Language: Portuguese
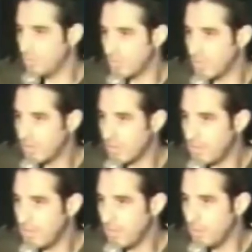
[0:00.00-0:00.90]
Rio de Janeiro
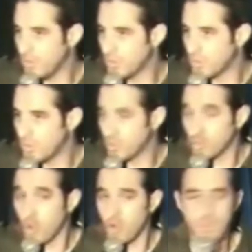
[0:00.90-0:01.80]
tá perigoso. Outro
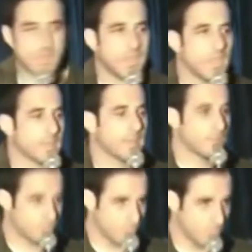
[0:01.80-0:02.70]
dia eu só comentei que a
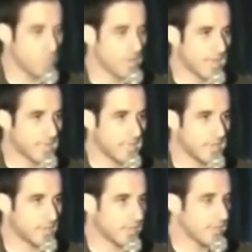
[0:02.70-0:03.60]
palavra sumiu minha
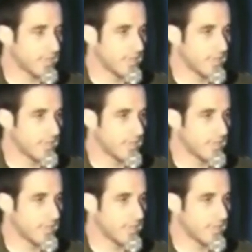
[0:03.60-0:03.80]
carteira já.